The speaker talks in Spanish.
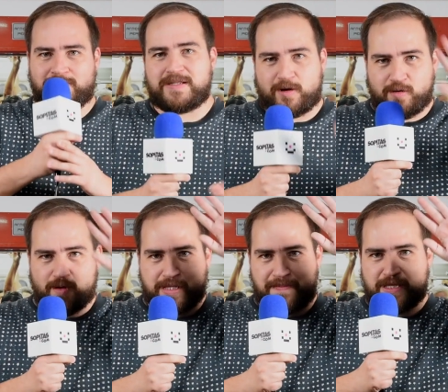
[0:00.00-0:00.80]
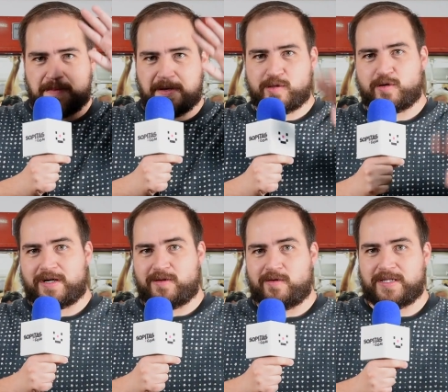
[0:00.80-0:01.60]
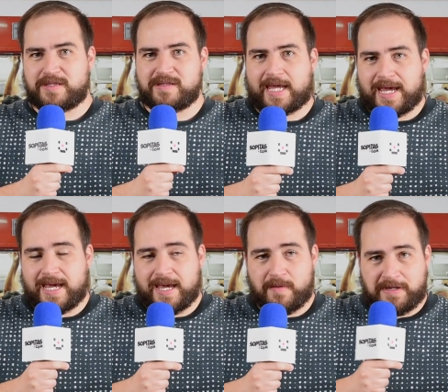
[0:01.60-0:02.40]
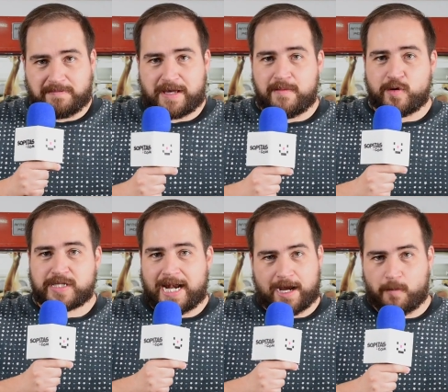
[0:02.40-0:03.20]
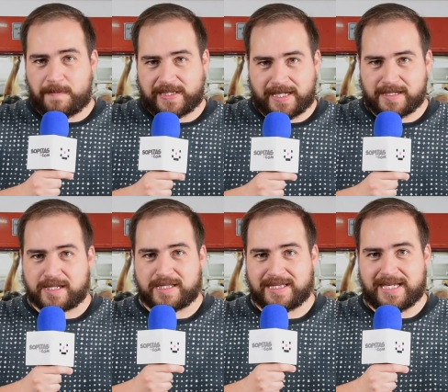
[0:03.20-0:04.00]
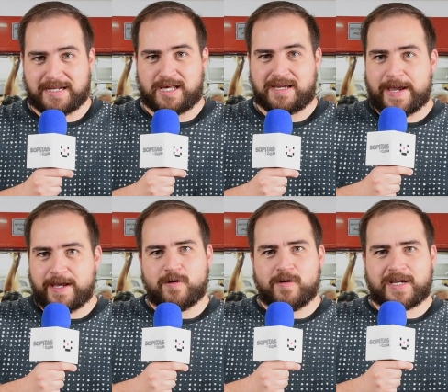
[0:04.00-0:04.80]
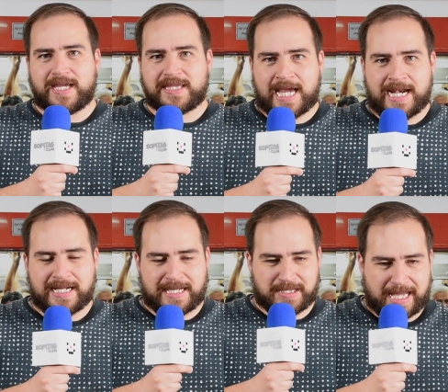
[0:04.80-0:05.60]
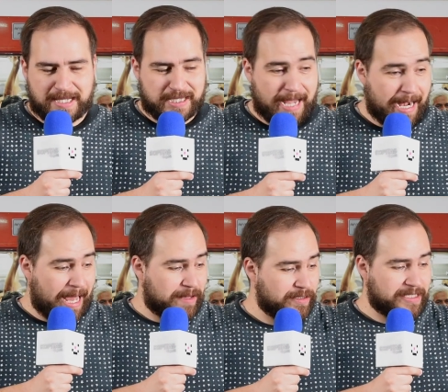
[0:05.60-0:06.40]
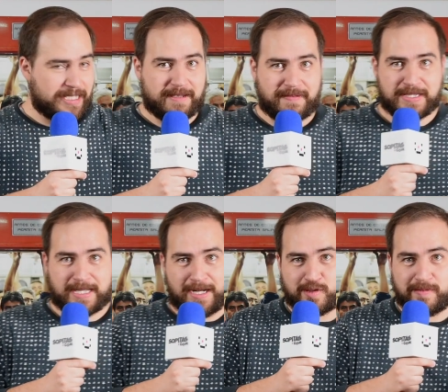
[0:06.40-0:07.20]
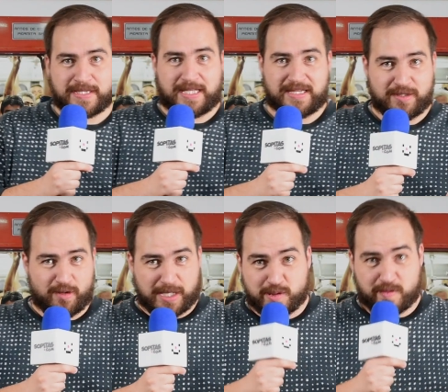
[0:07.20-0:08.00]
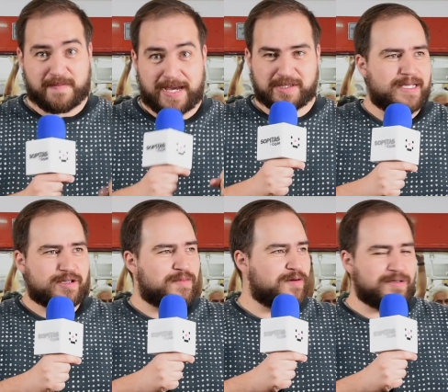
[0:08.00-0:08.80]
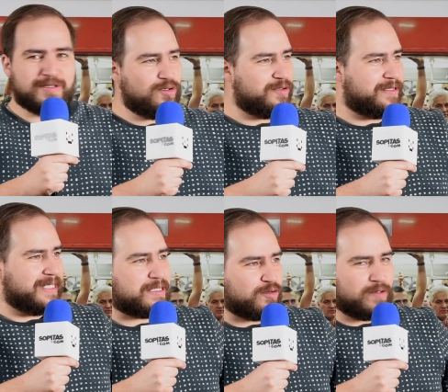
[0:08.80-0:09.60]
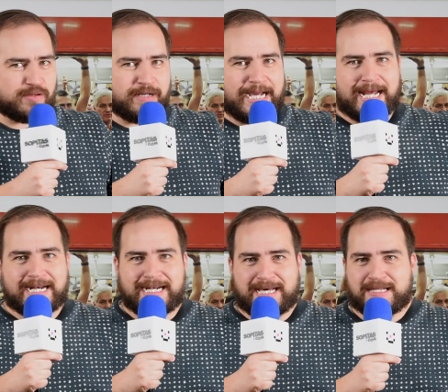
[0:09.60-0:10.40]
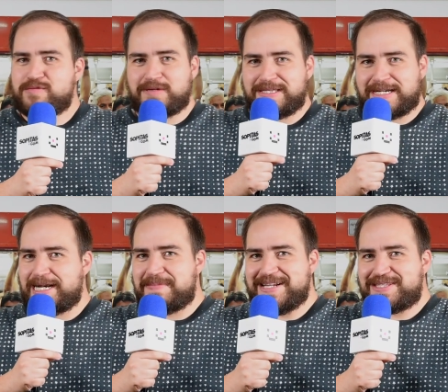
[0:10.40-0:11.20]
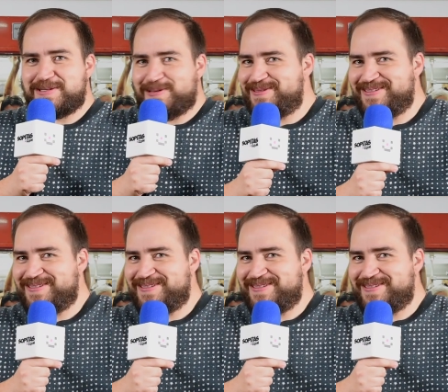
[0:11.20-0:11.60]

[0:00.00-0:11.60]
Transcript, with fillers: Saludos a mis amigos corredores. Que bueno, sabemos que la competencia es intensa. Pero, ¿qué tal el que está así al lado de ti y ves que le subes tantito y le sube más? Y es como, dude, esto no es una carrera, es un entrenamiento.